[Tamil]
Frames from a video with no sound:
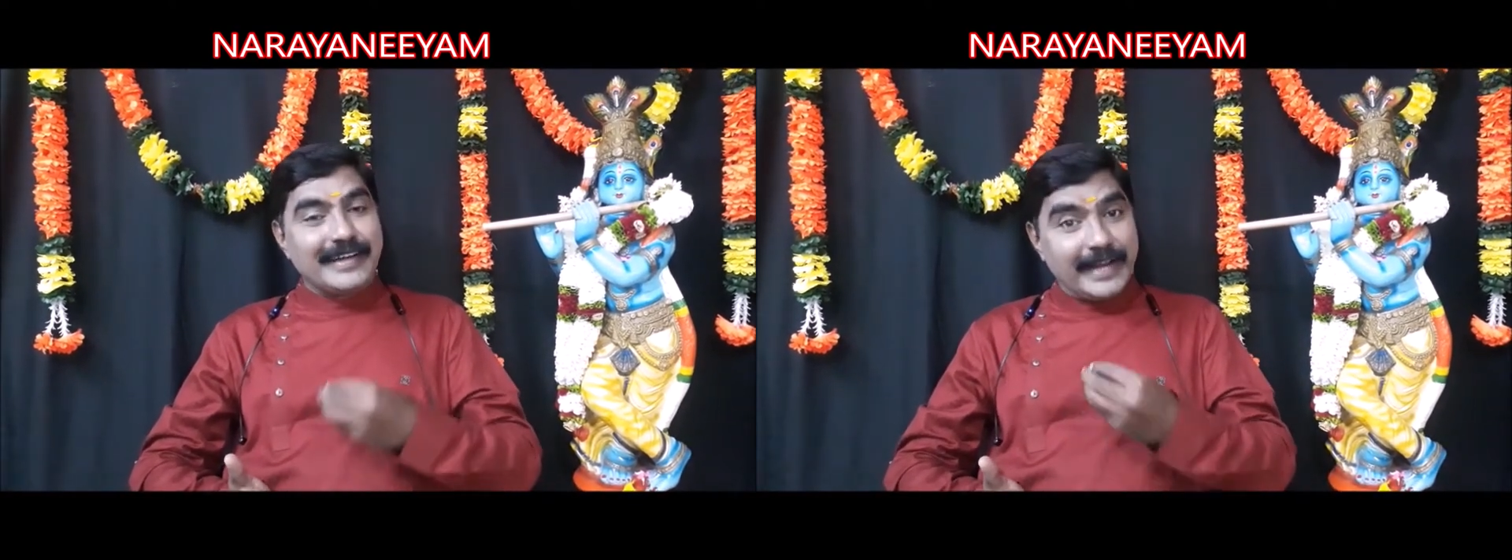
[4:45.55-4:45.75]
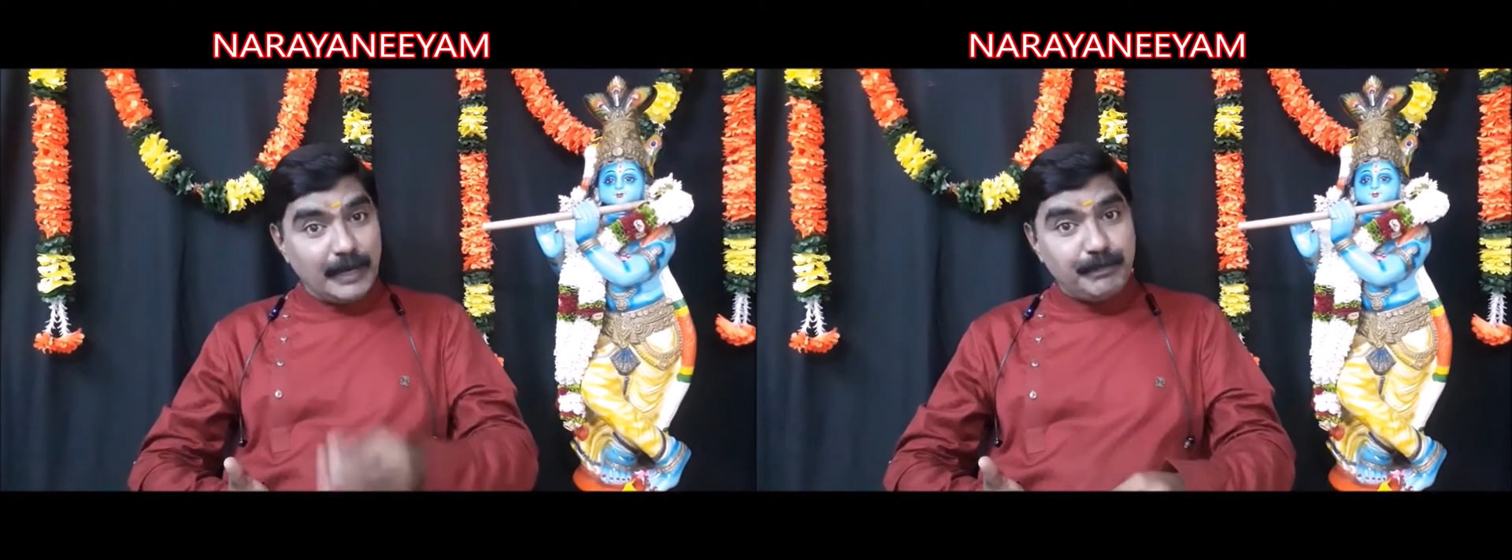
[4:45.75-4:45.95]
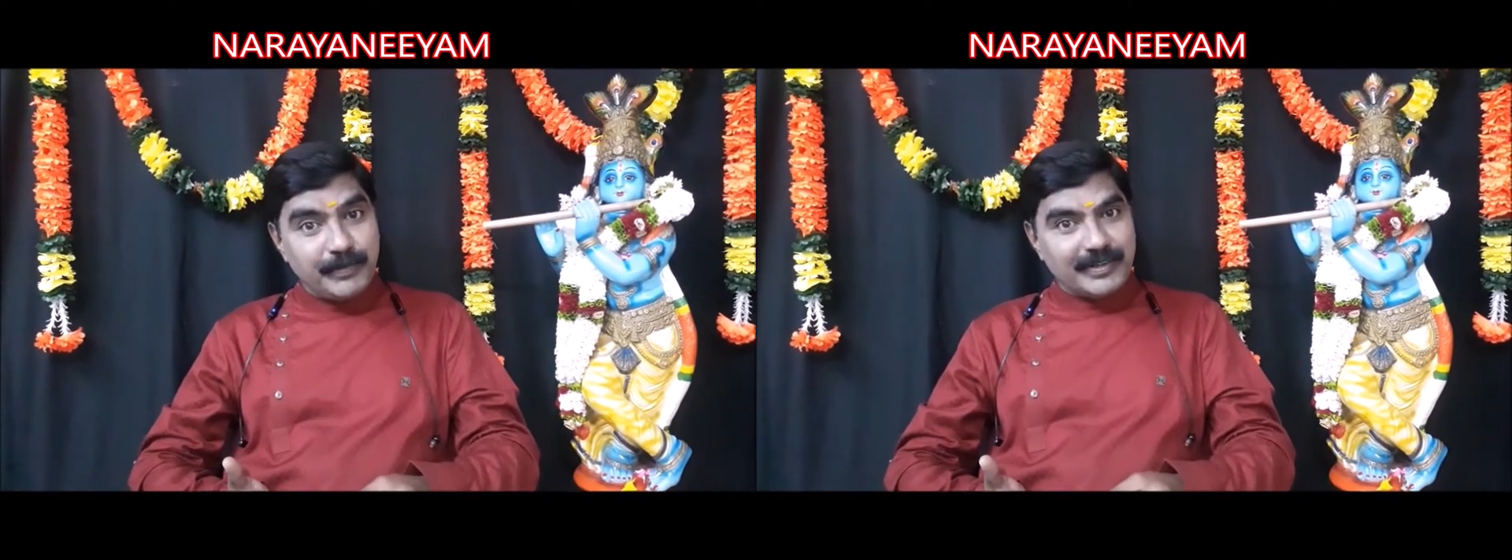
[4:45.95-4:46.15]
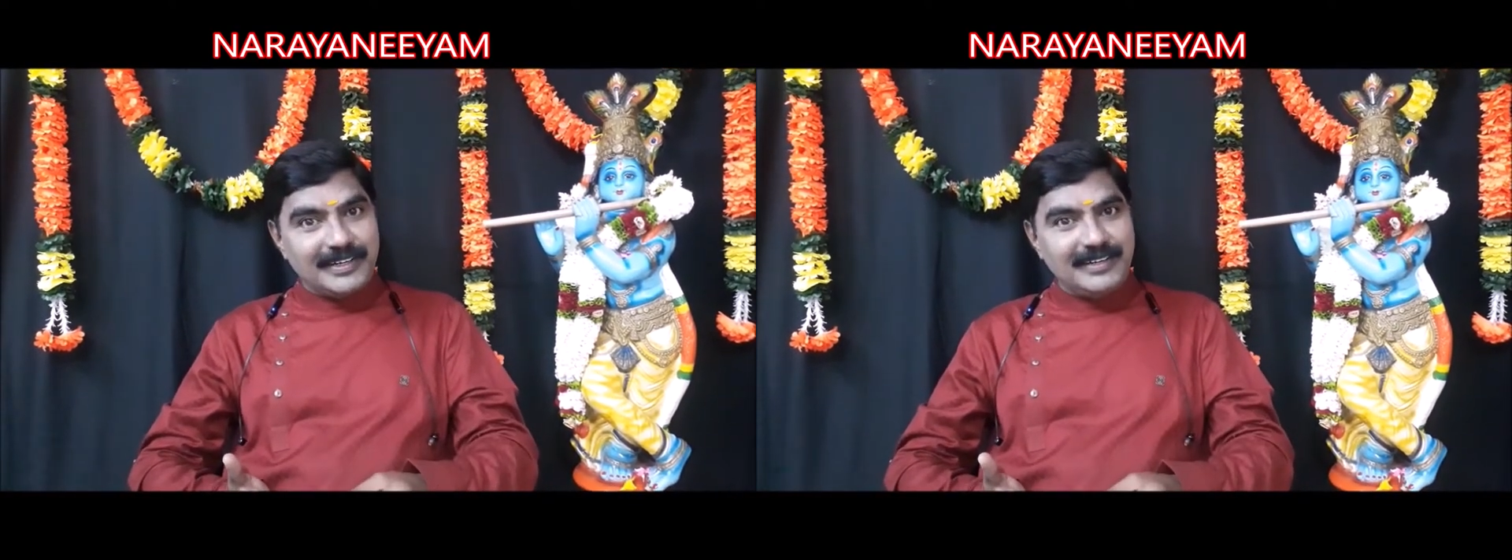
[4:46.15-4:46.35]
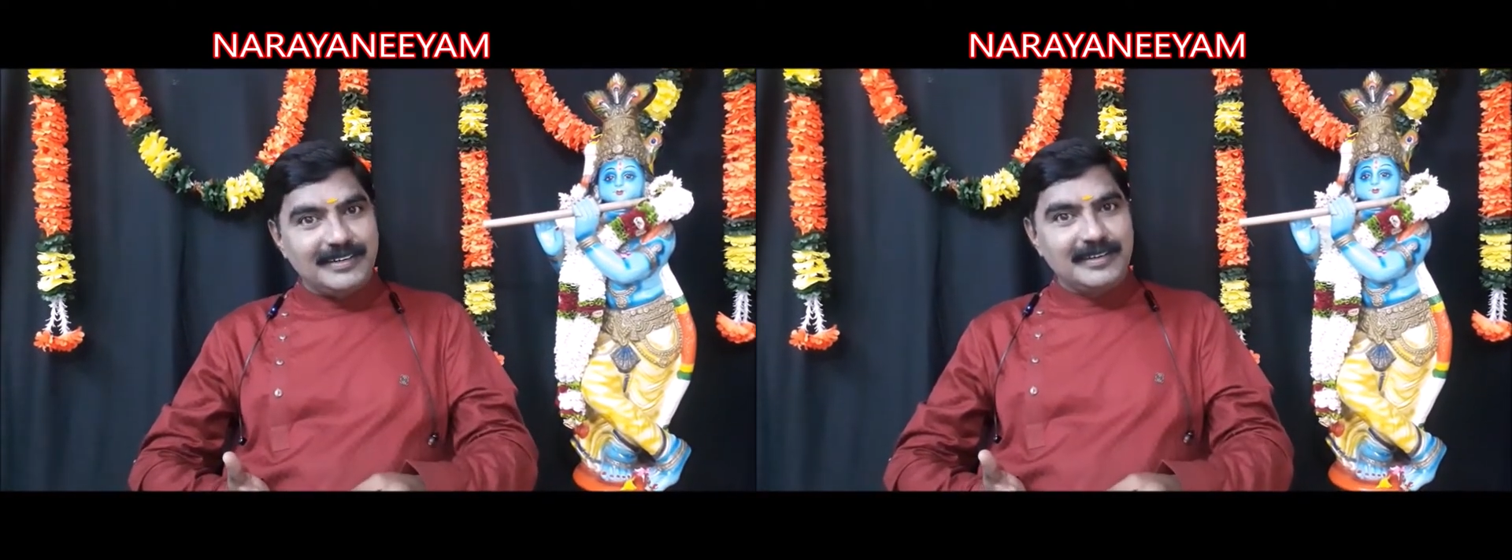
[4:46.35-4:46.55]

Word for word: கேட்பவர்கள்